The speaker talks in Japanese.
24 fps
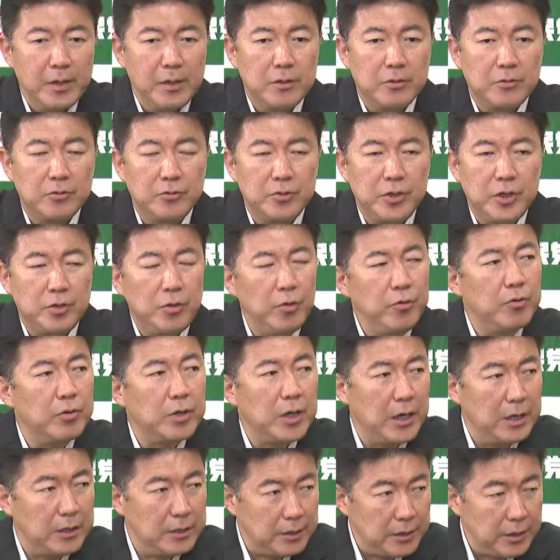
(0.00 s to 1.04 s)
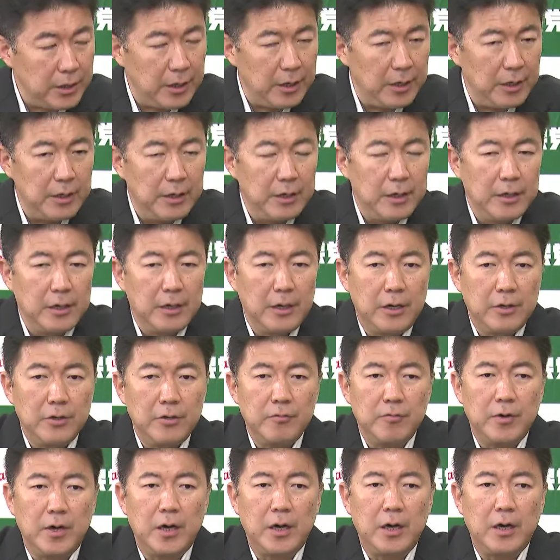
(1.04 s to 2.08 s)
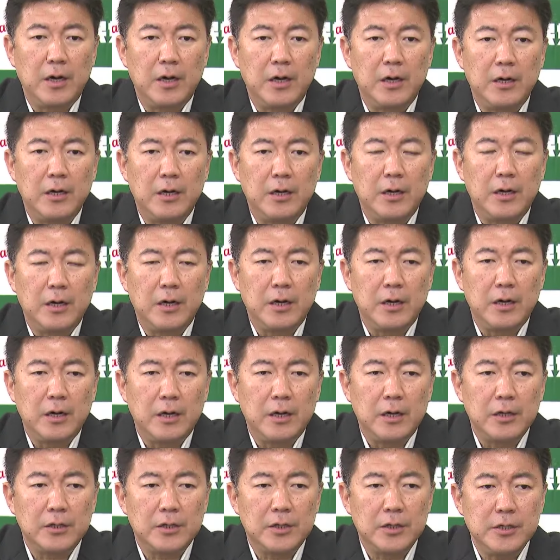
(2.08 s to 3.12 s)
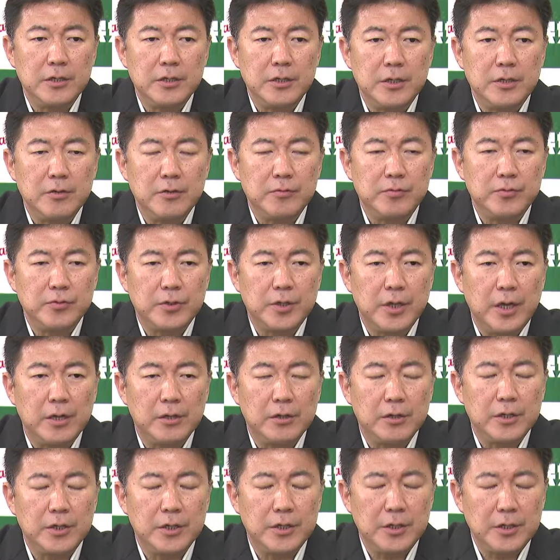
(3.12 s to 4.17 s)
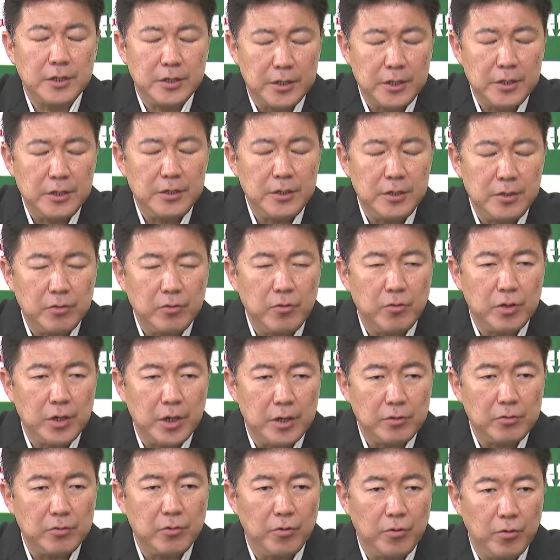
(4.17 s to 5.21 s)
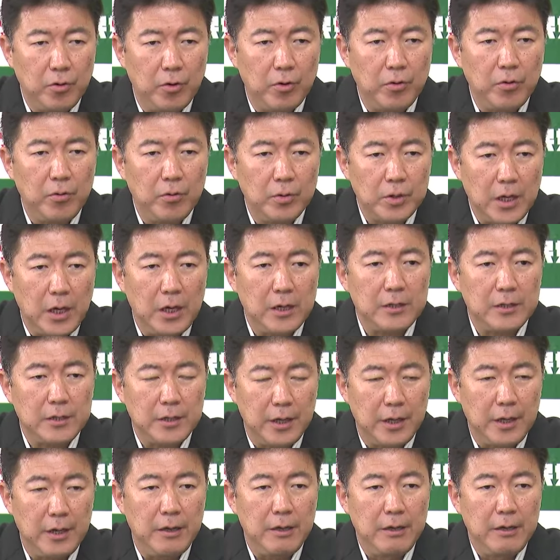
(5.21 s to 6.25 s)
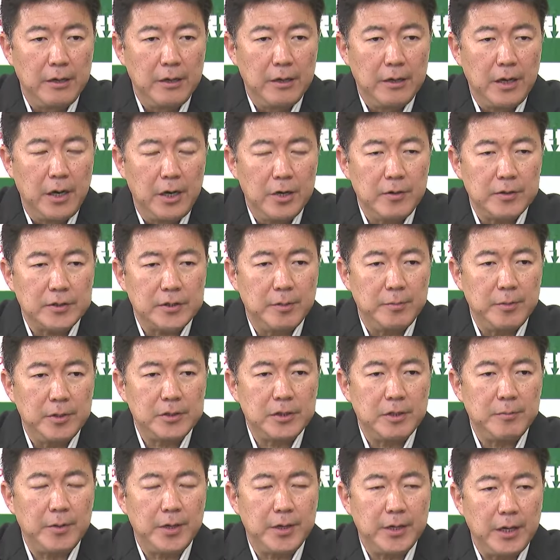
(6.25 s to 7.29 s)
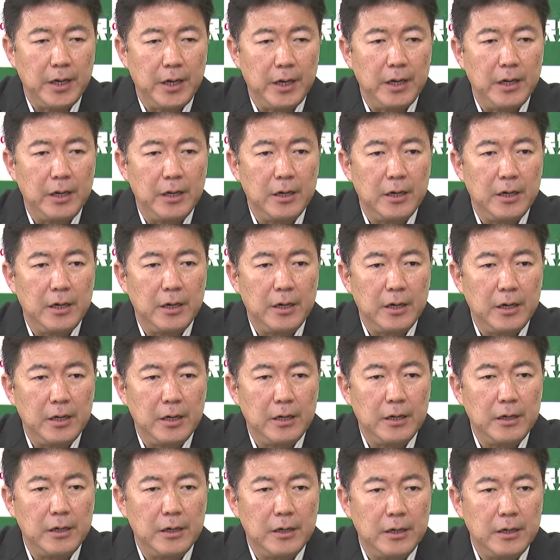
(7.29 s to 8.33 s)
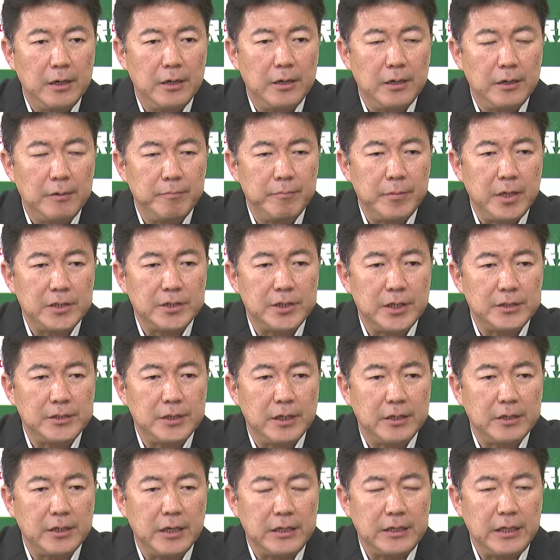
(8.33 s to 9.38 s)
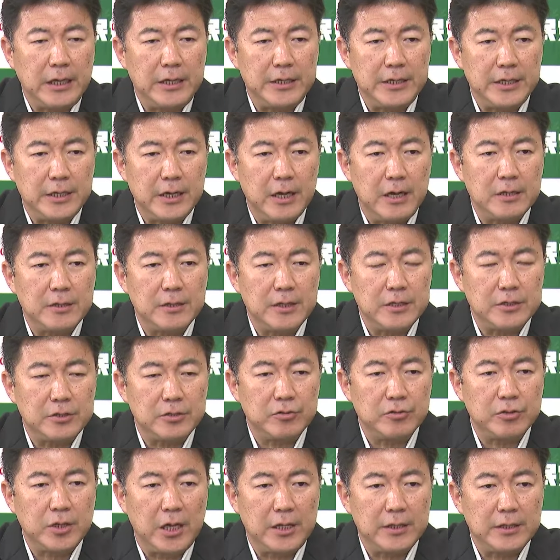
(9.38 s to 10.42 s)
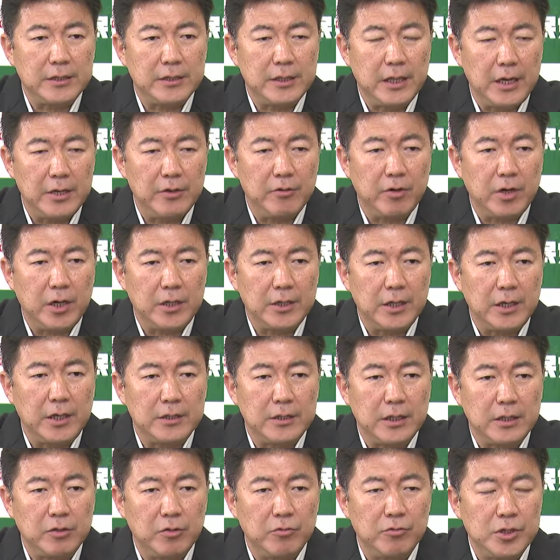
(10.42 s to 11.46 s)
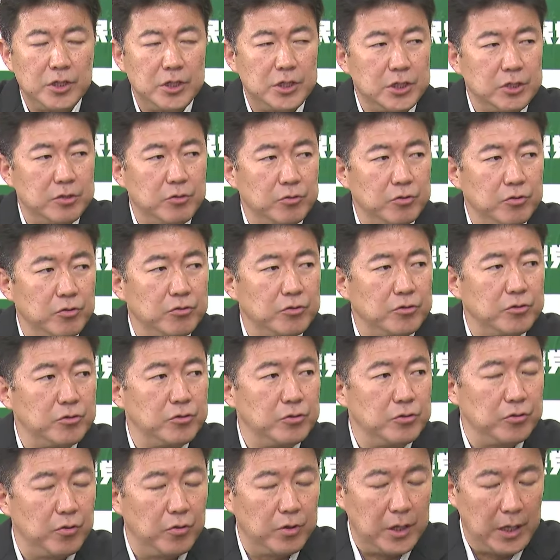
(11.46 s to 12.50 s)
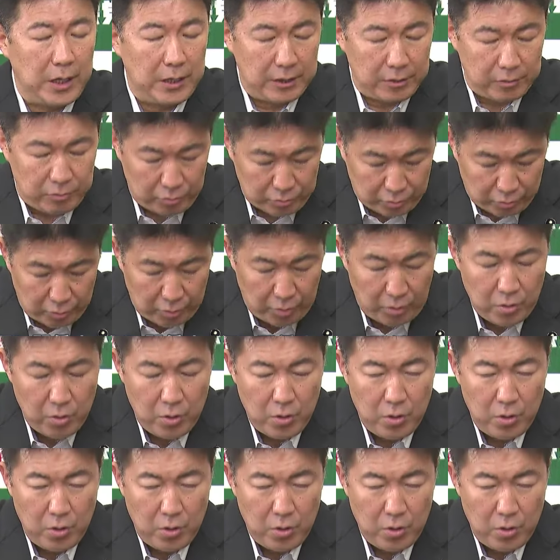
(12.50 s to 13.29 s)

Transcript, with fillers: 国との関係あるいは近隣府県近隣都県との関係あるいはさまざまなまあ、政策課題に関係する団体の方々との意思の疎通のこと